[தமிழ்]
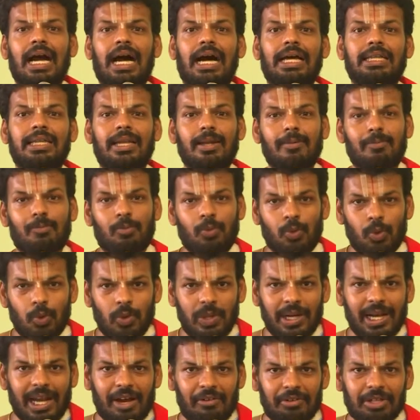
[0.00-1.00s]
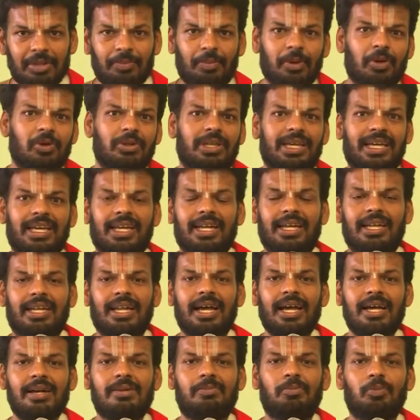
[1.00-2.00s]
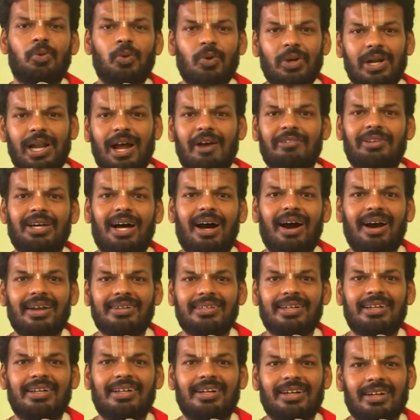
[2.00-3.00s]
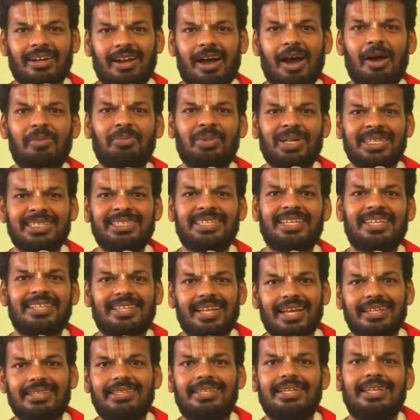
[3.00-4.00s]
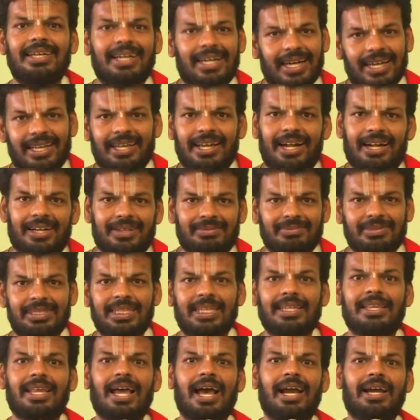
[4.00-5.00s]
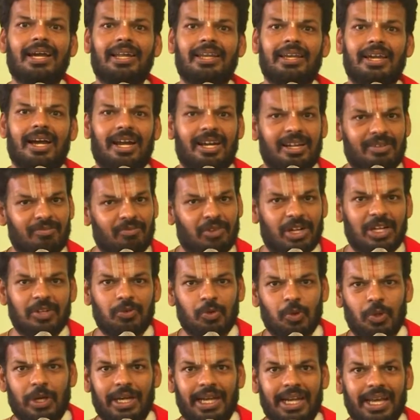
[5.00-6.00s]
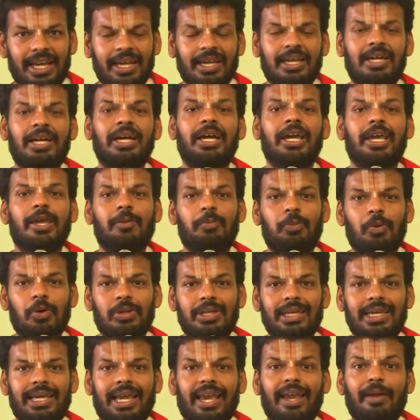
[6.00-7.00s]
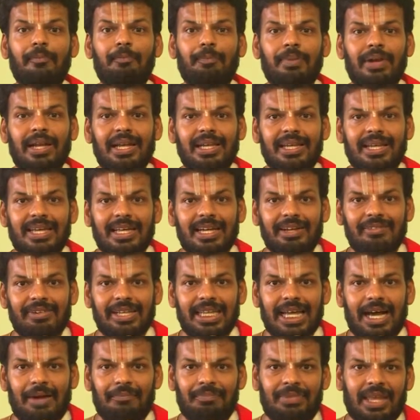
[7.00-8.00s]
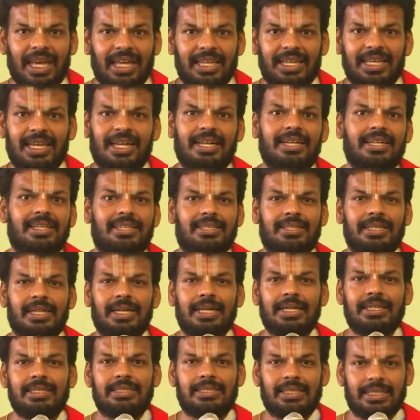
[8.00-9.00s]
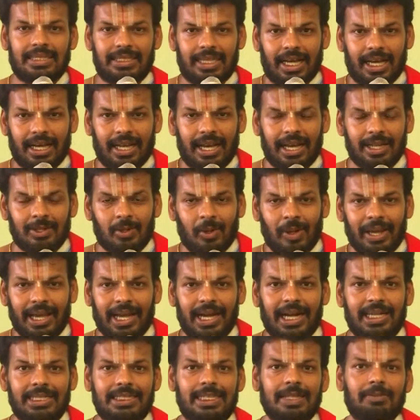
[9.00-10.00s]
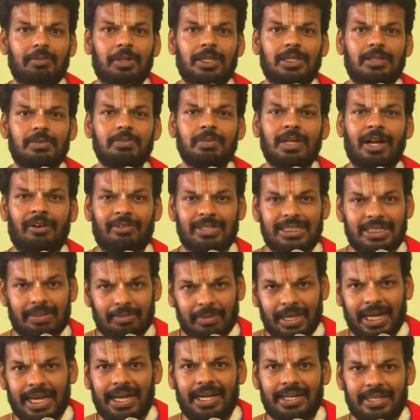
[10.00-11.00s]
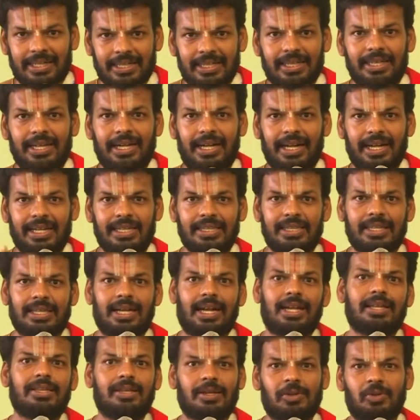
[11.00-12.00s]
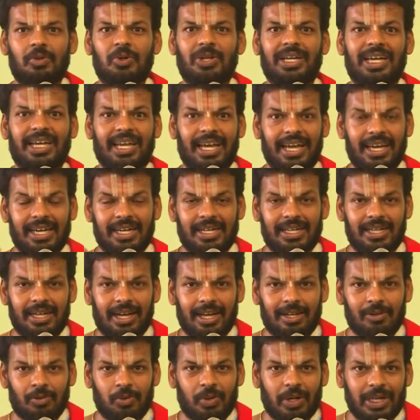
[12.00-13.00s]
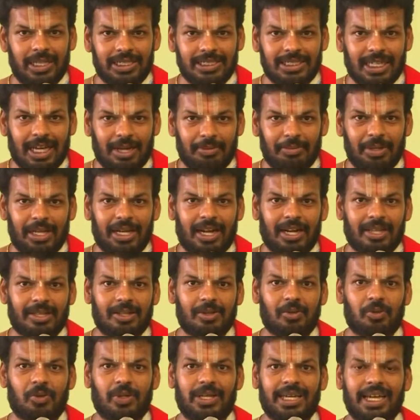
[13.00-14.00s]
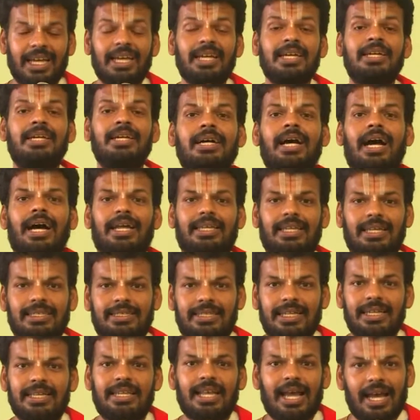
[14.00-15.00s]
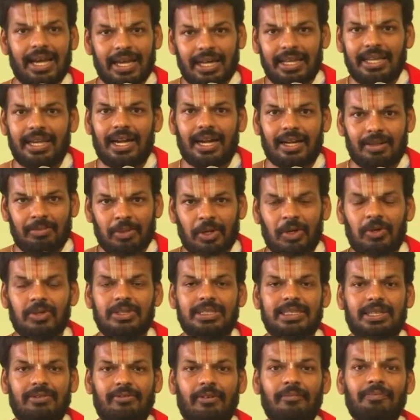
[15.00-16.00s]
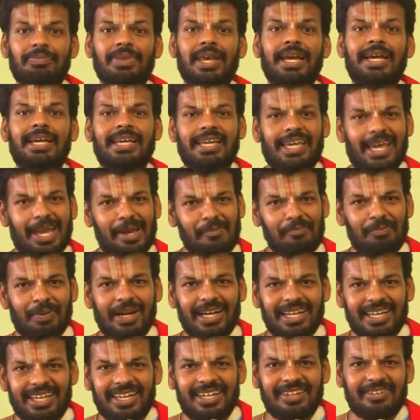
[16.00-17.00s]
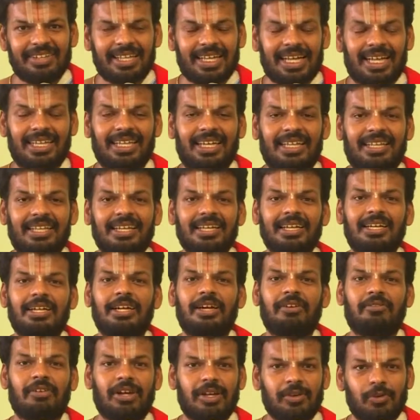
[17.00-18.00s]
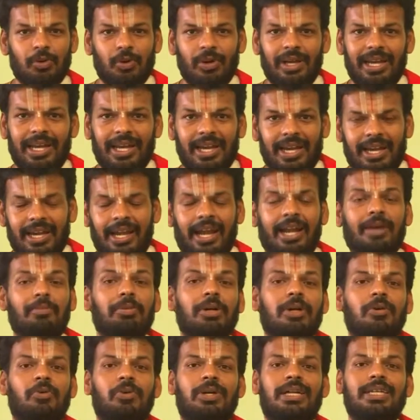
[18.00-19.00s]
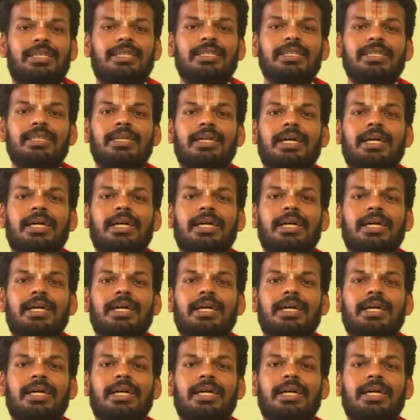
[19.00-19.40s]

அதில் மூன்றாவது பகுதி என்னென்னா மூன்றாவது ஆர் ராமன் சீதா திருக்கல்யாணம் சீதா கல்யாணம் வடுவூரிலே இப்போது ஏப்ரல் இருபதாம் தேதி அன்று ஸ்ரீ சங்கரா தொலைக்காட்சி மற்றும் கவசம் கனெக்ட் இணைந்து நடத்தக்கூடிய நேயர்களான உங்கள் சார்பில் நடத்தக்கூடிய அந்த சீதா கல்யாண மகோத்சவம் ஏப்ரல் இருபதாம் தேதி வடுவூரில் நடைபெற உள்ளது